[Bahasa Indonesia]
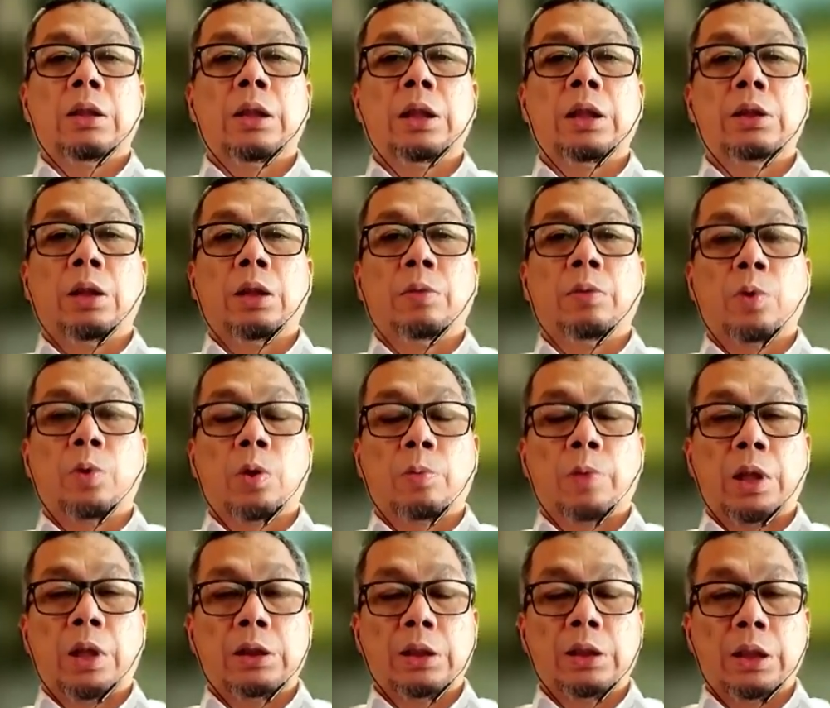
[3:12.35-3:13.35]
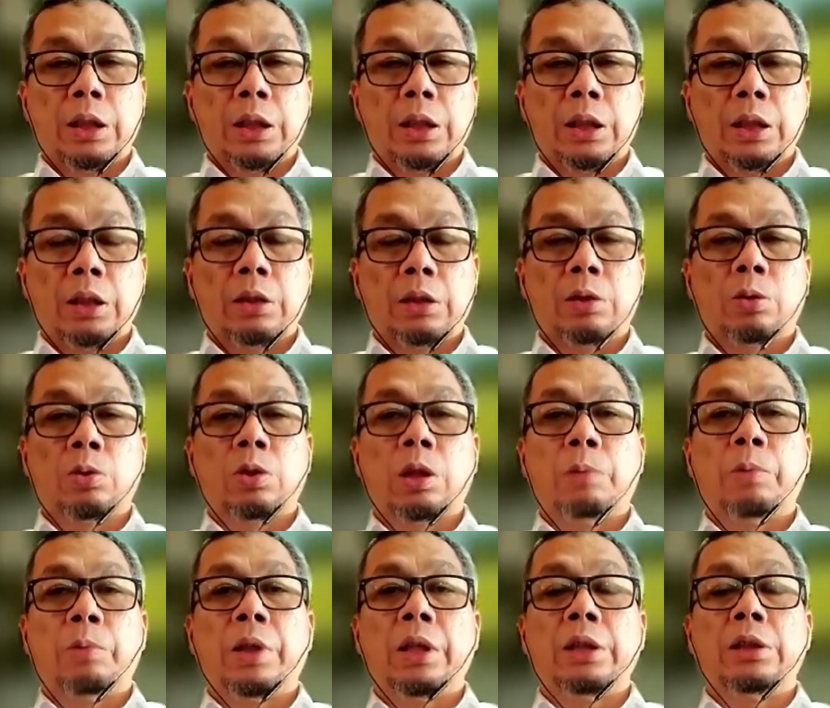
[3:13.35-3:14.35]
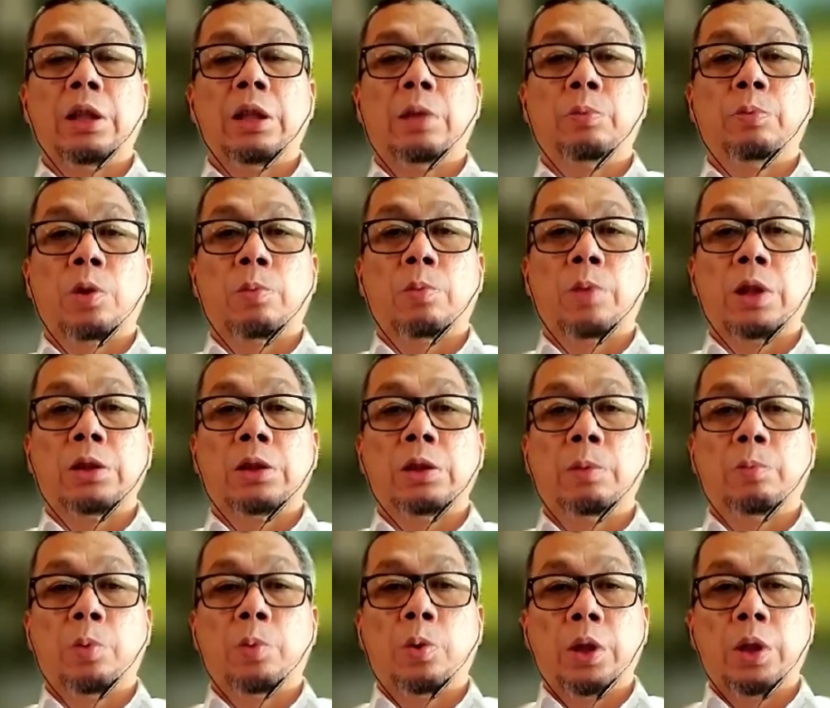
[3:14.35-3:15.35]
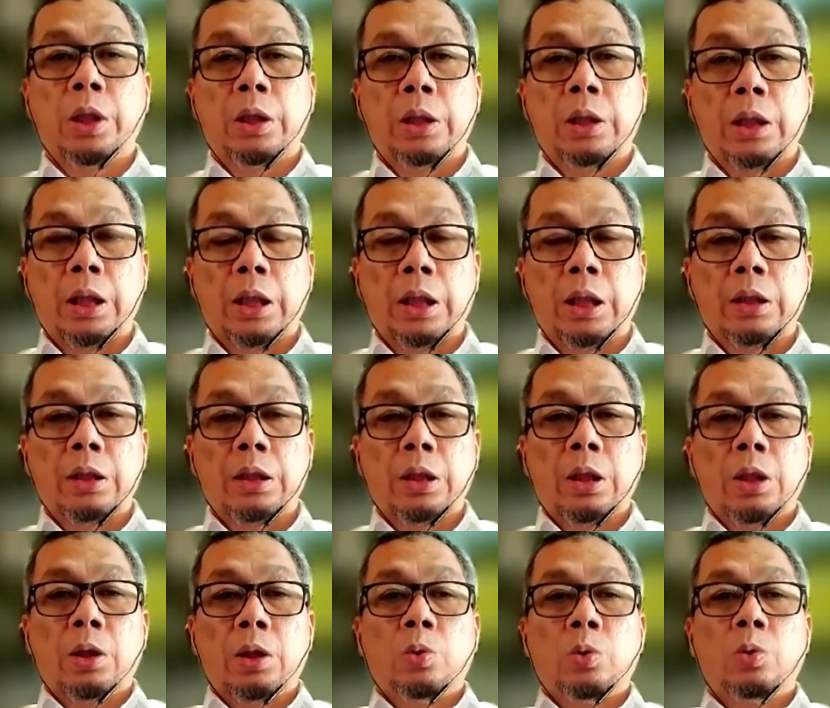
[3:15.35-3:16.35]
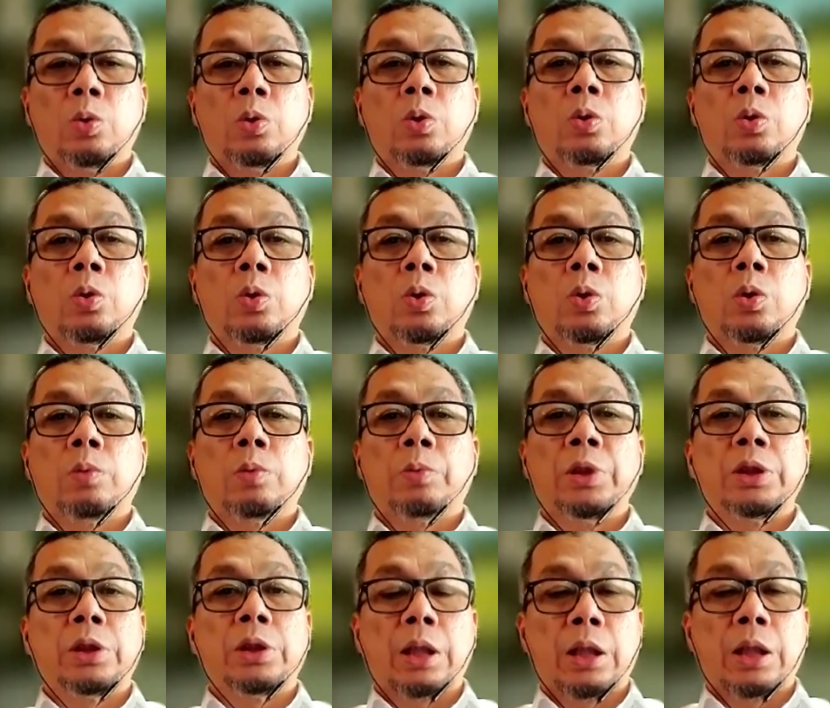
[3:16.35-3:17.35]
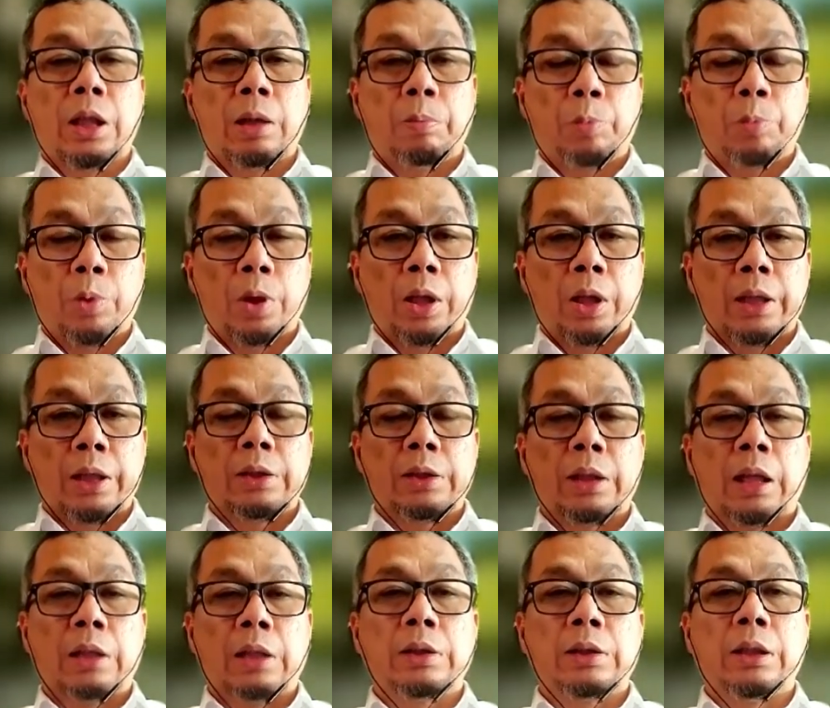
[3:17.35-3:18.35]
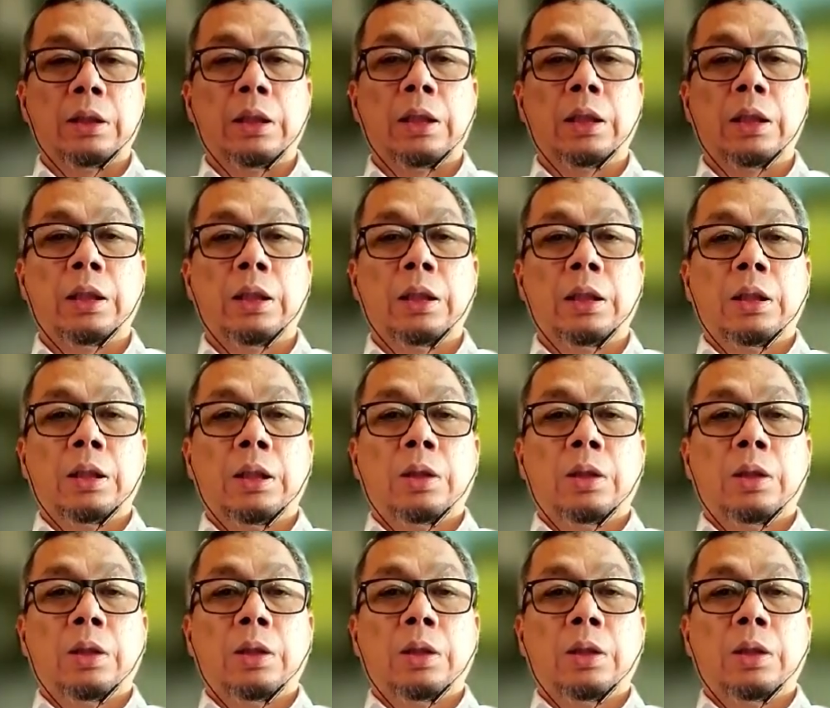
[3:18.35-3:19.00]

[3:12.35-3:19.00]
disinformasi terutama disinformasi politik untuk mencegah polarisasi,